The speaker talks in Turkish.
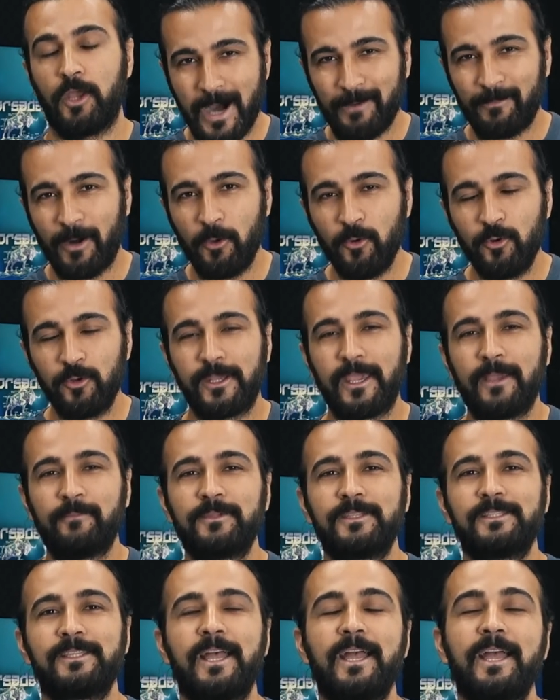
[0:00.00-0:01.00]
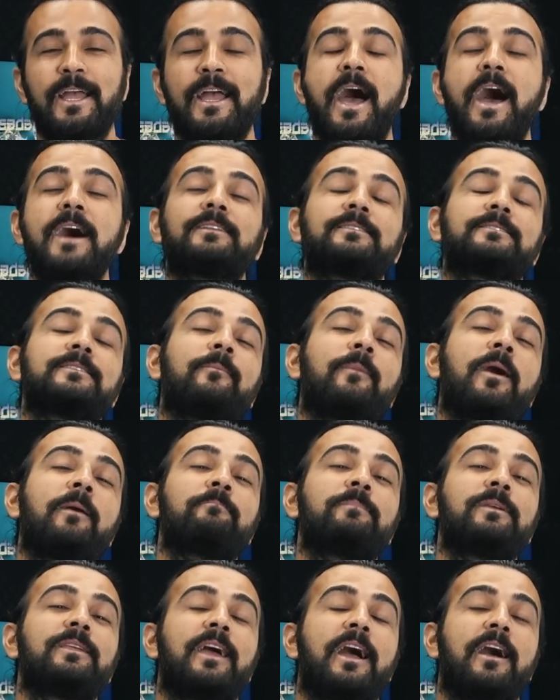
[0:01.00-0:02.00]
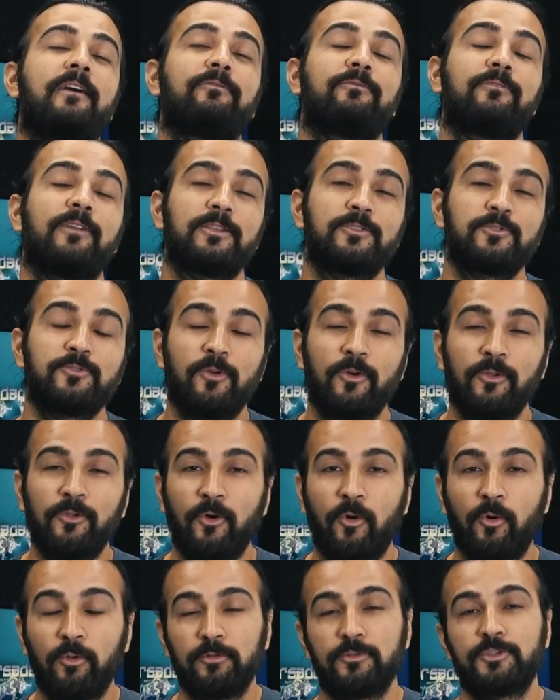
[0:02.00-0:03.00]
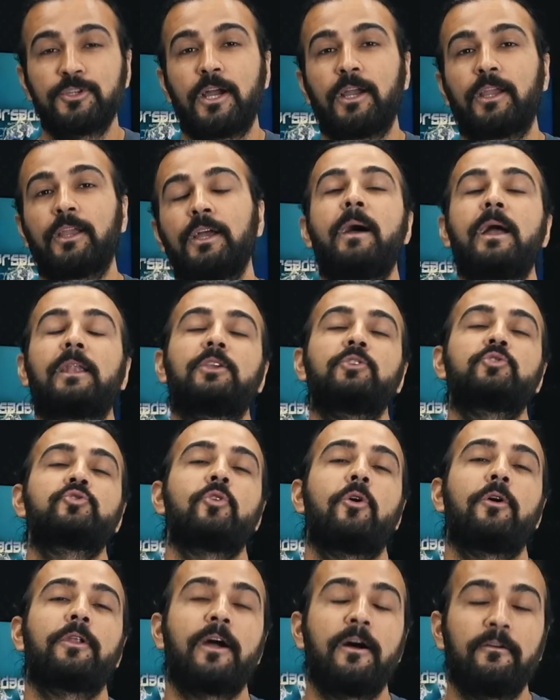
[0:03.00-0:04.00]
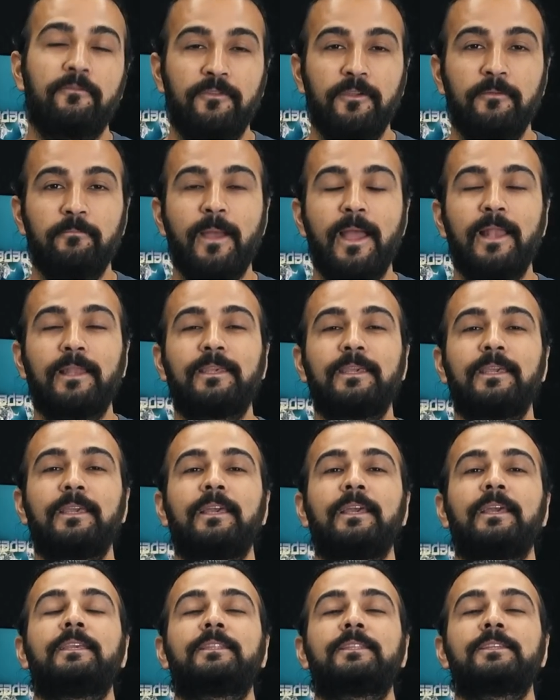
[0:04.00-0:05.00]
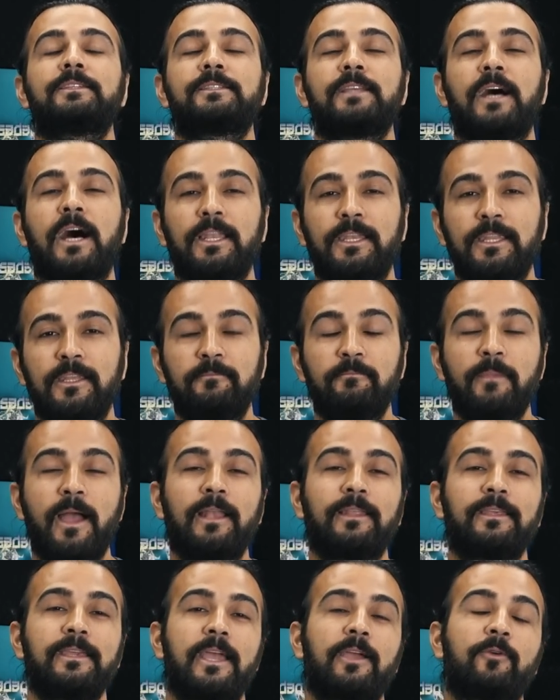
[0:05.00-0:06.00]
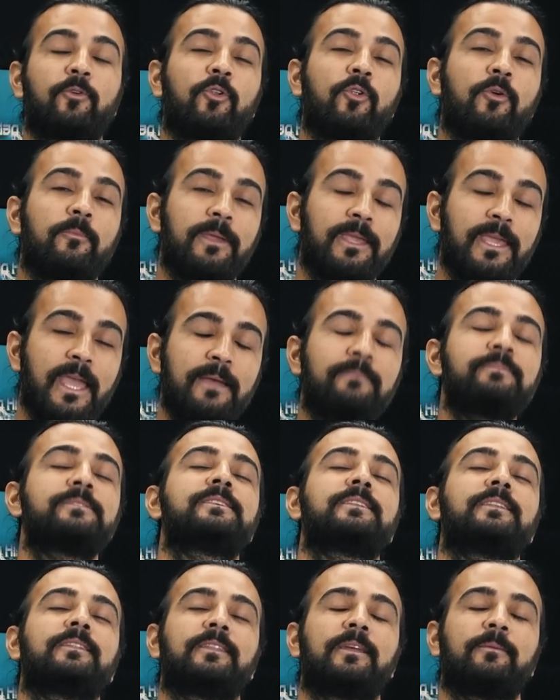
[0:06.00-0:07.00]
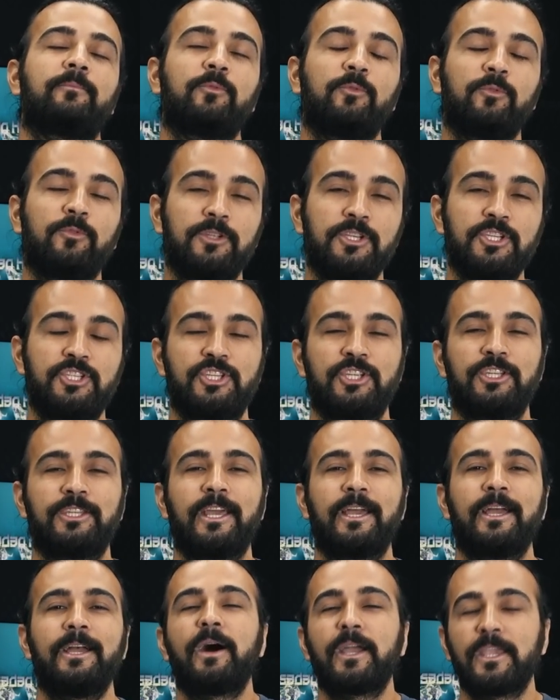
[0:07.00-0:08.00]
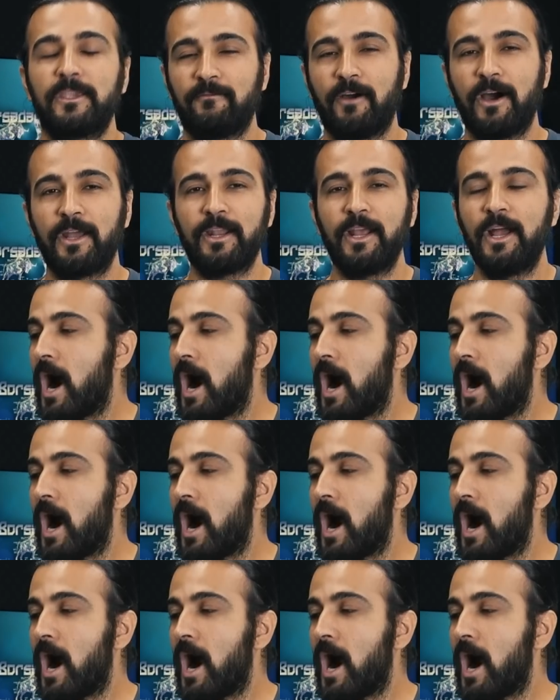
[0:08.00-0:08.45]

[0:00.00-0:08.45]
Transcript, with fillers: Ama ülkemizde her zaman bir enflasyon olacak. Belki coğrafi, belki iktisadi, belki ekonomik hepsinin de bunun içinde payı var.